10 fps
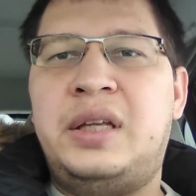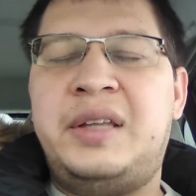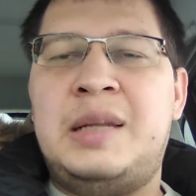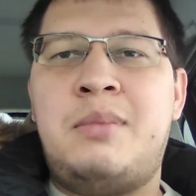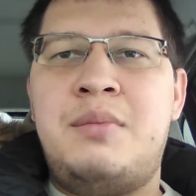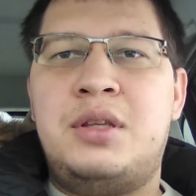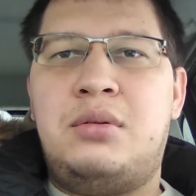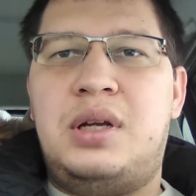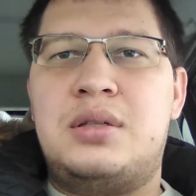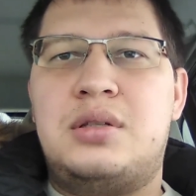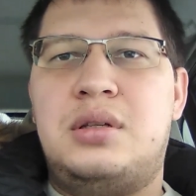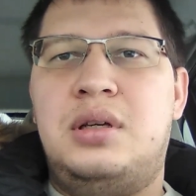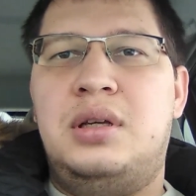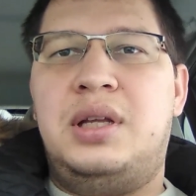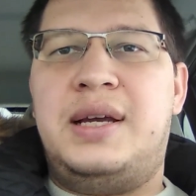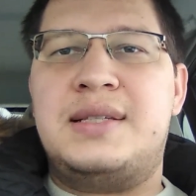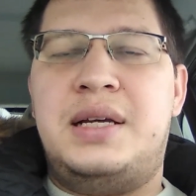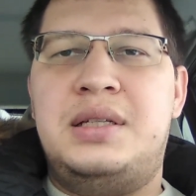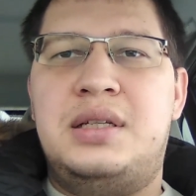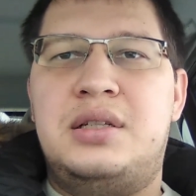на данный момент у нас э,
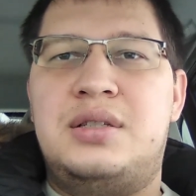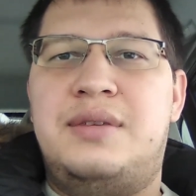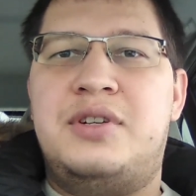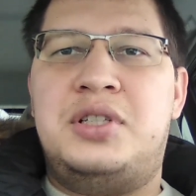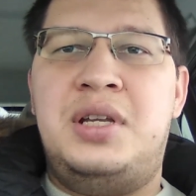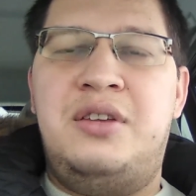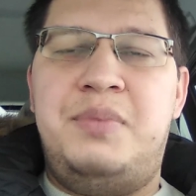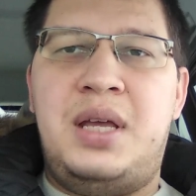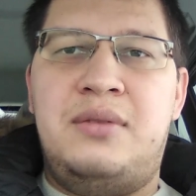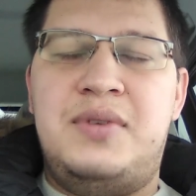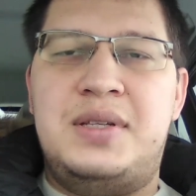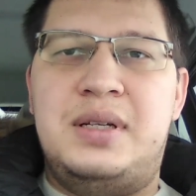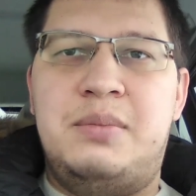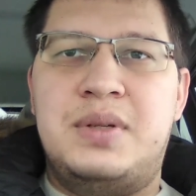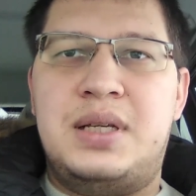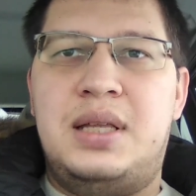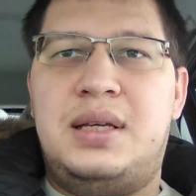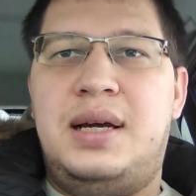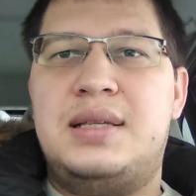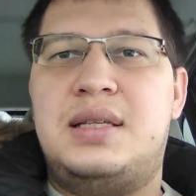наказание за вождение в пьяном виде либо за
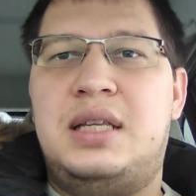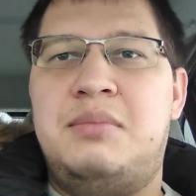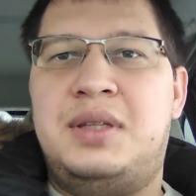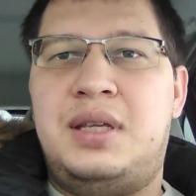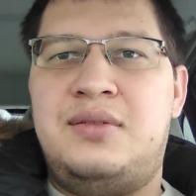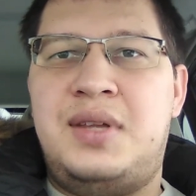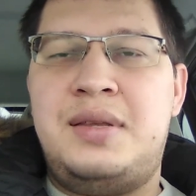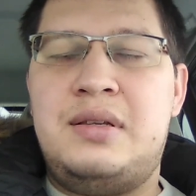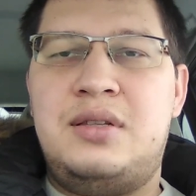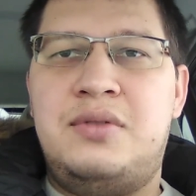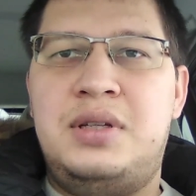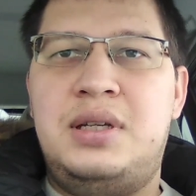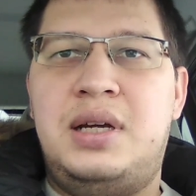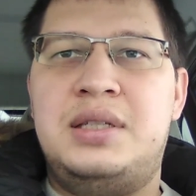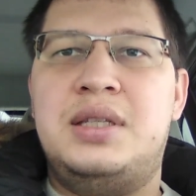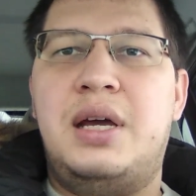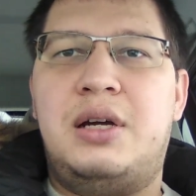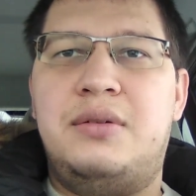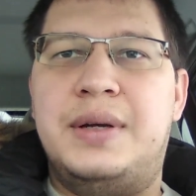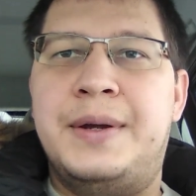отказ от метода свидетельствования
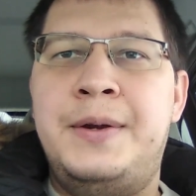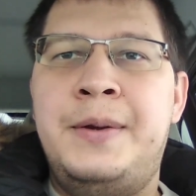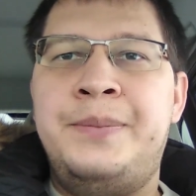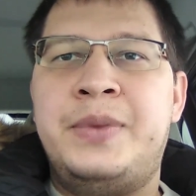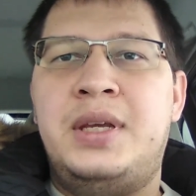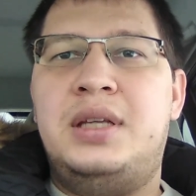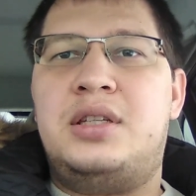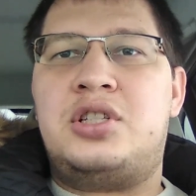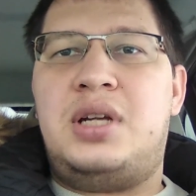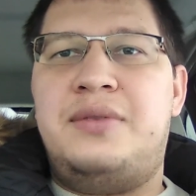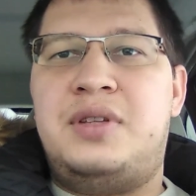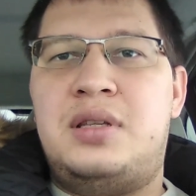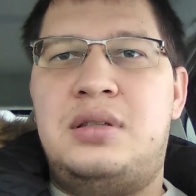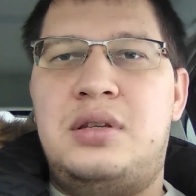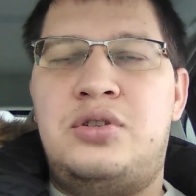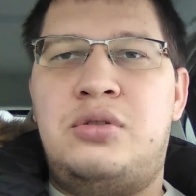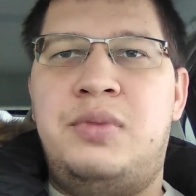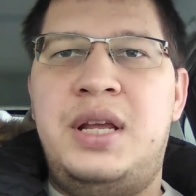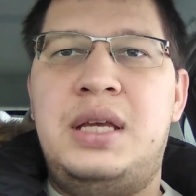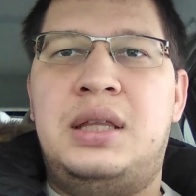одинаковое. Это штраф 30 тысяч
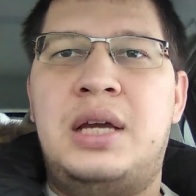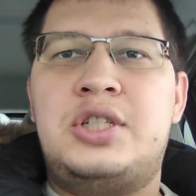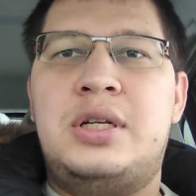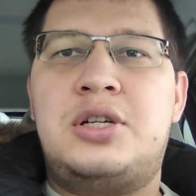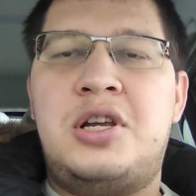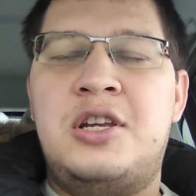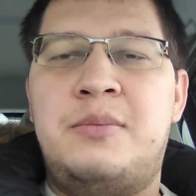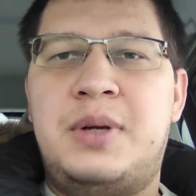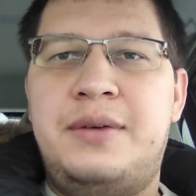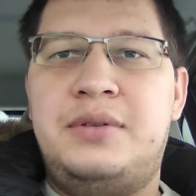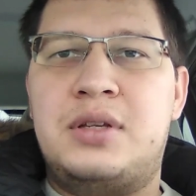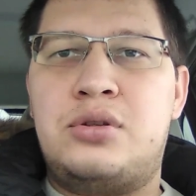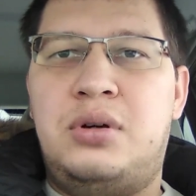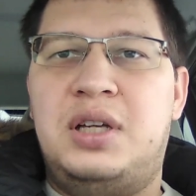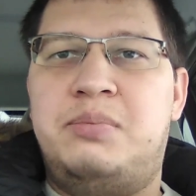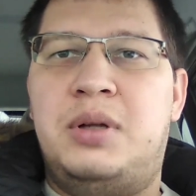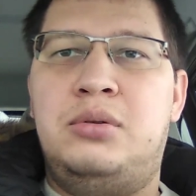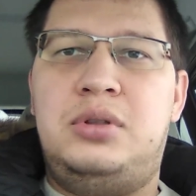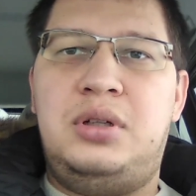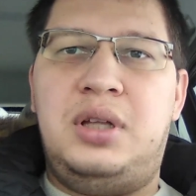рублей, а также лишение прав на срок от
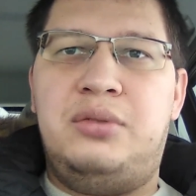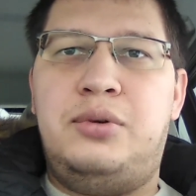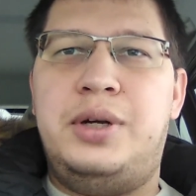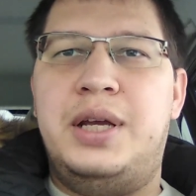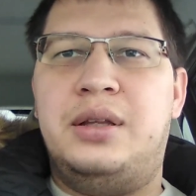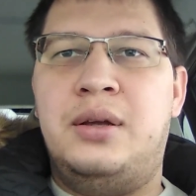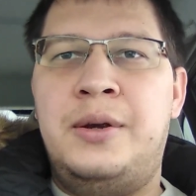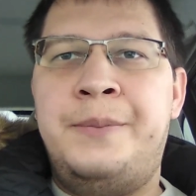полутора до двух лет.